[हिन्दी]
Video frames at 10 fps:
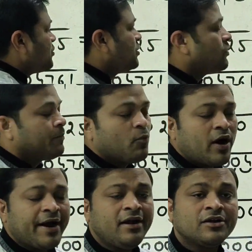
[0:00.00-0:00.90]
जीरो
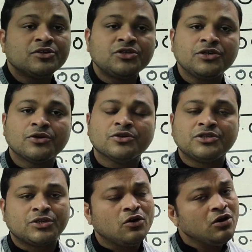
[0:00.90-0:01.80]
पॉइंट जीरो
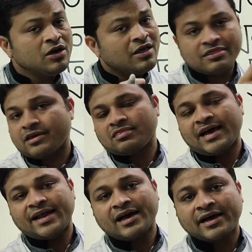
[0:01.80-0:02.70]
जीरो सिक्स
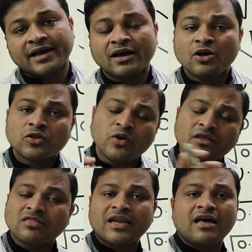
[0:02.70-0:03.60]
नाइन आ गया तो
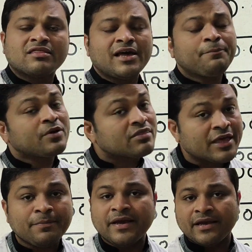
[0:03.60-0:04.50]
इस तरह से आप
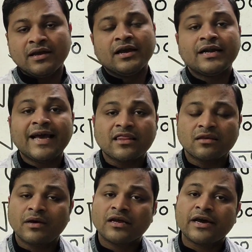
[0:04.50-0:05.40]
किसी भी
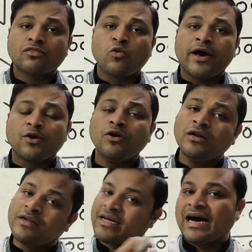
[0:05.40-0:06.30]
डेसिमल का स्क्वायर
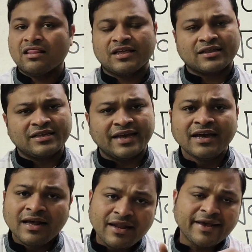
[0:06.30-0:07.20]
रूट निकाल सकते हैं
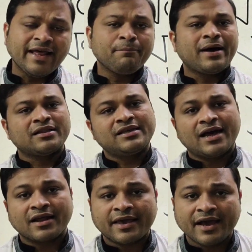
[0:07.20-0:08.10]
लेकिन एक बात
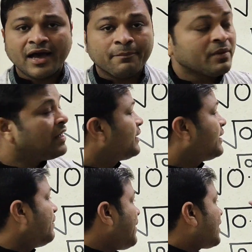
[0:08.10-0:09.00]
ध्यान रखिएगा
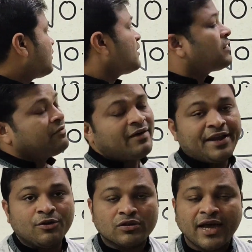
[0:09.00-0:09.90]
ये मेथड तभी
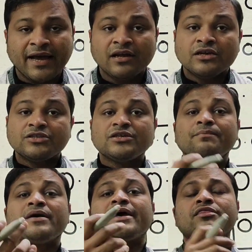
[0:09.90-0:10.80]
वैलिड होता है
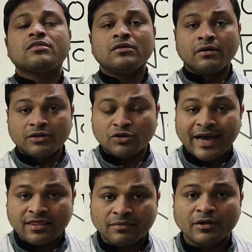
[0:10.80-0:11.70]
जब मेरा जो
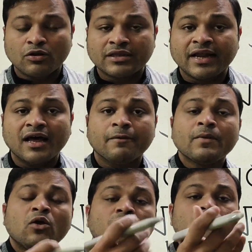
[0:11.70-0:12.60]
डेसिमल होता है ना
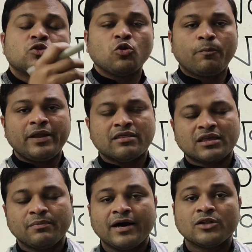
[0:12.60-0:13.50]
वो दो प्लेस
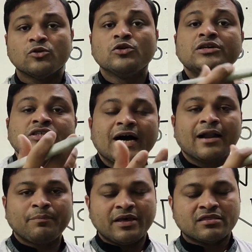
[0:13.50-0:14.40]
के बाद हो
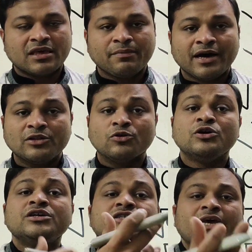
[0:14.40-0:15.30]
चार प्लेस के बाद हो
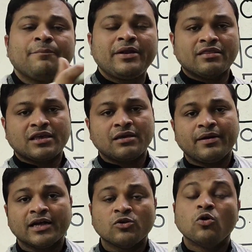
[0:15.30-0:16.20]
छह प्लेस के
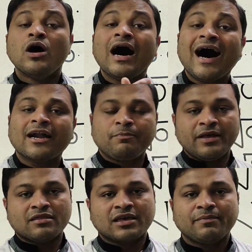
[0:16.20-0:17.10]
बाद हो आठ
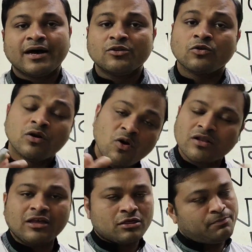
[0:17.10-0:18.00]
प्लेस के बाद हो
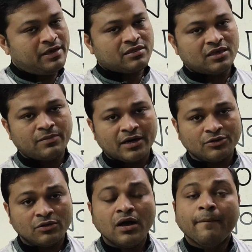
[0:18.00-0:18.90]
और दस प्लेस के बाद
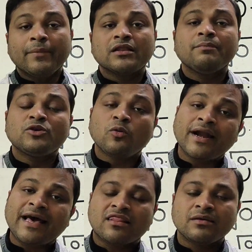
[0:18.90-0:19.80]
हो मतलब जो
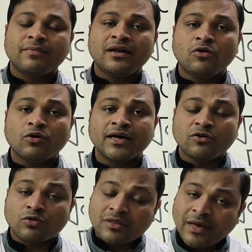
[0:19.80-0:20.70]
मेरा डेसिमल होगा
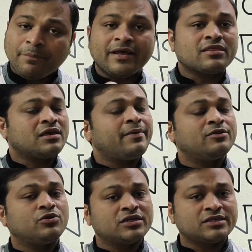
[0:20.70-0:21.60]
उतने प्लेस के
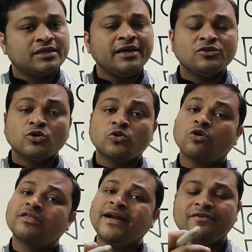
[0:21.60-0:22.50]
बाद होना चाहिए जो
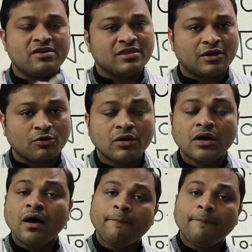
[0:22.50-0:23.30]
दो से डिविजन हो